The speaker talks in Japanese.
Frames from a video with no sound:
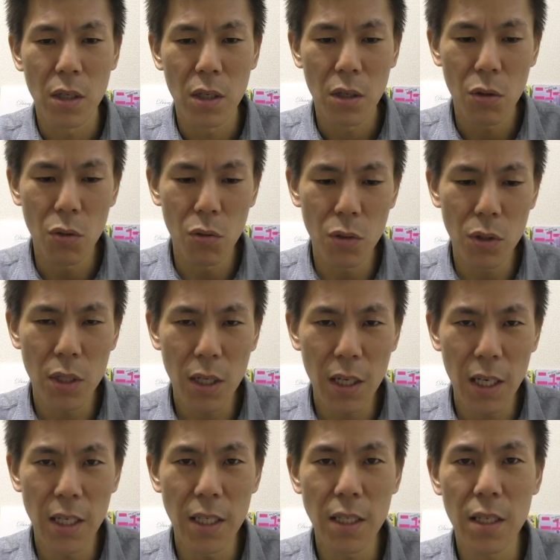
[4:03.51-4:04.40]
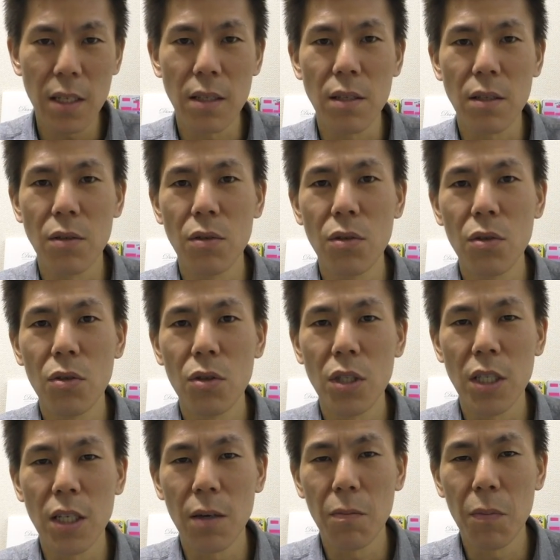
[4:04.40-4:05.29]
口座開設するの
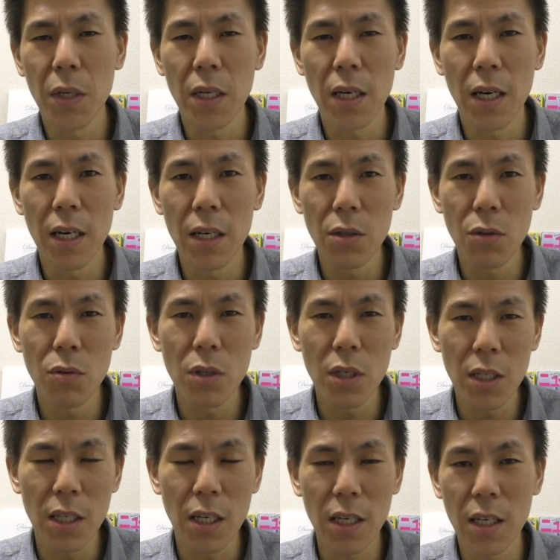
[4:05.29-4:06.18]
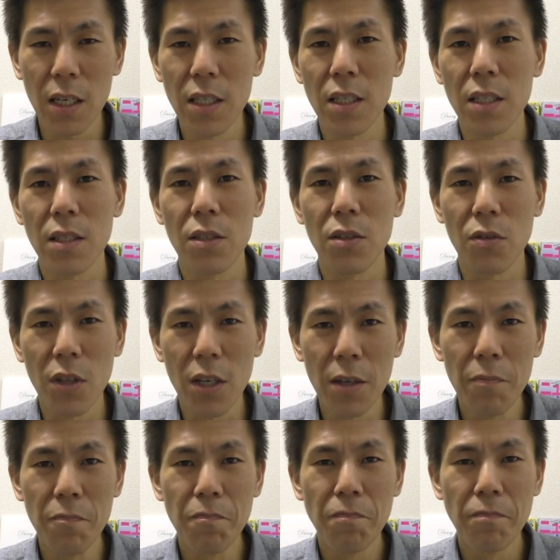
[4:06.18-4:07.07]
にやっぱりハードルが高いんですよ
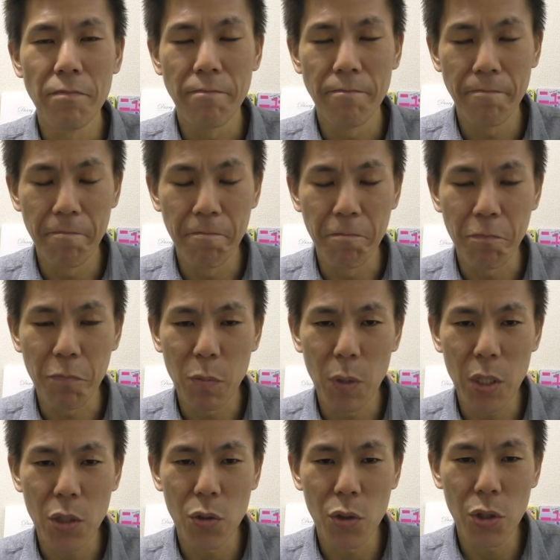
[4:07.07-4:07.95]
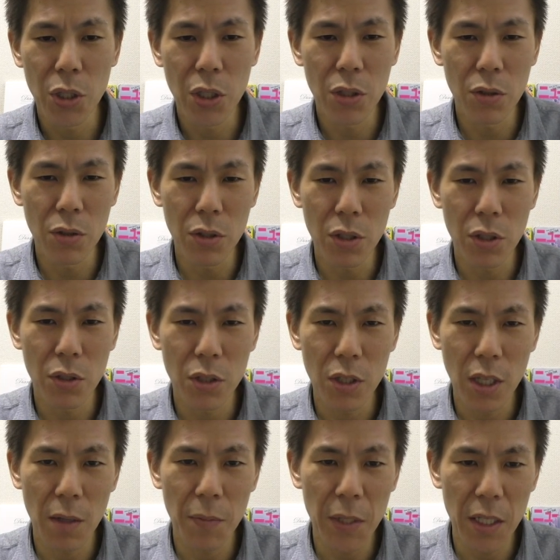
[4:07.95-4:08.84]
ね。うん。まあそれを低くす
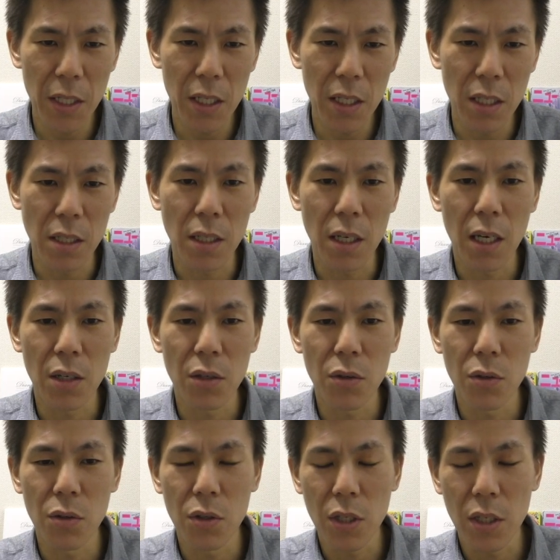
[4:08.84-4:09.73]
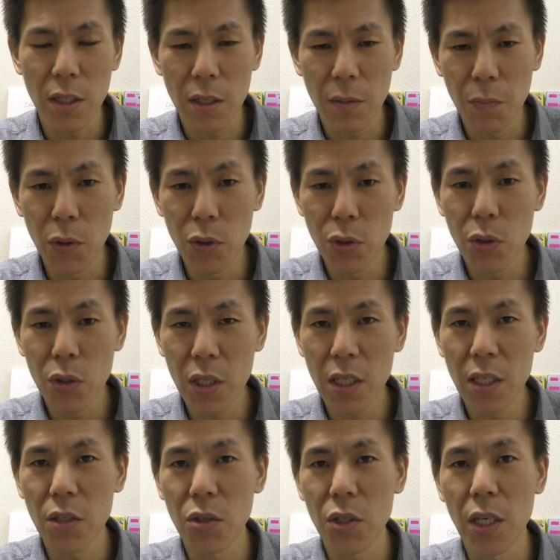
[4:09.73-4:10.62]
るために、あの、
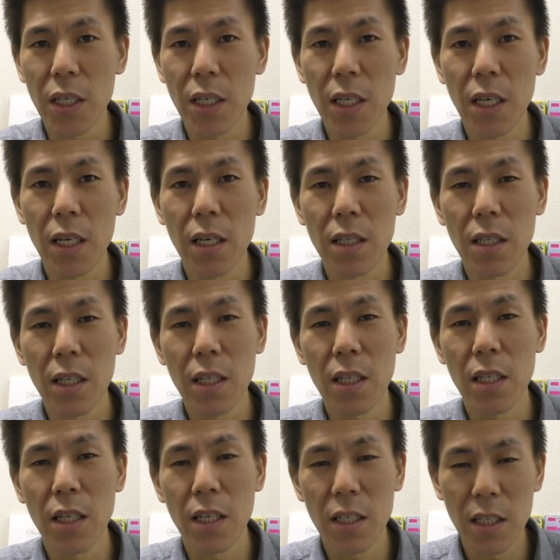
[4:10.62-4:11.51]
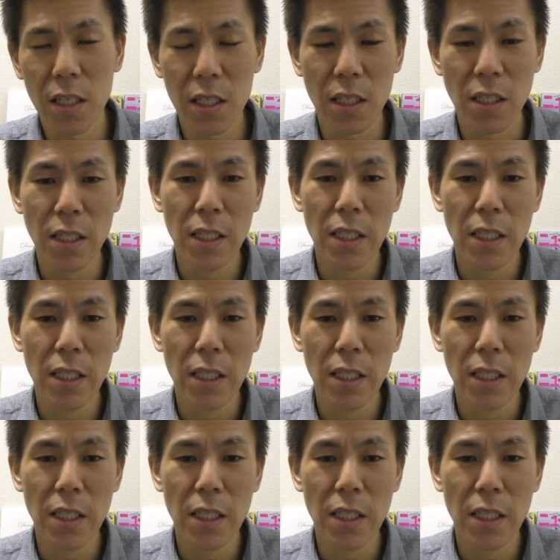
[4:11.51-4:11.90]
ポイントサイトに案件が出てたり、